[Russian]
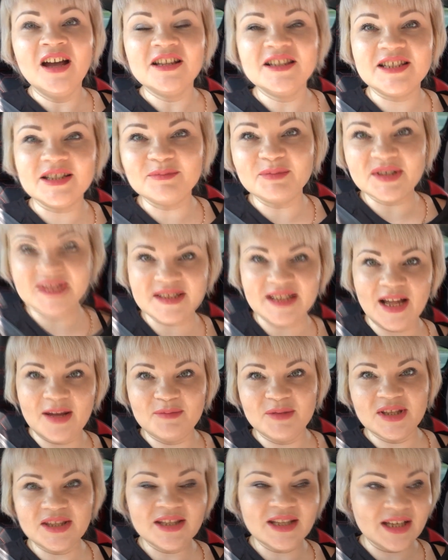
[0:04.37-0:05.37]
Димы с
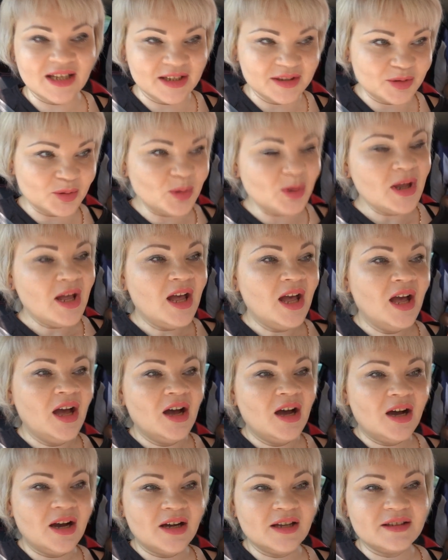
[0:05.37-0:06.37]
нами нету.
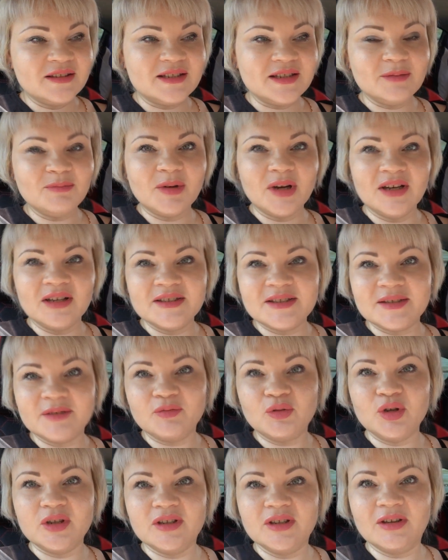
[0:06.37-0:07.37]
А, Дима
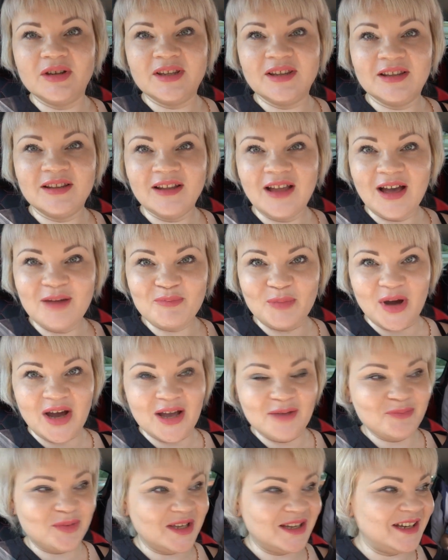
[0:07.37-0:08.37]
сегодня на
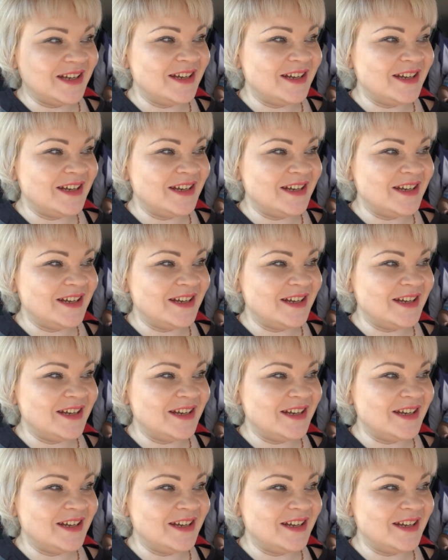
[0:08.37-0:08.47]
папе,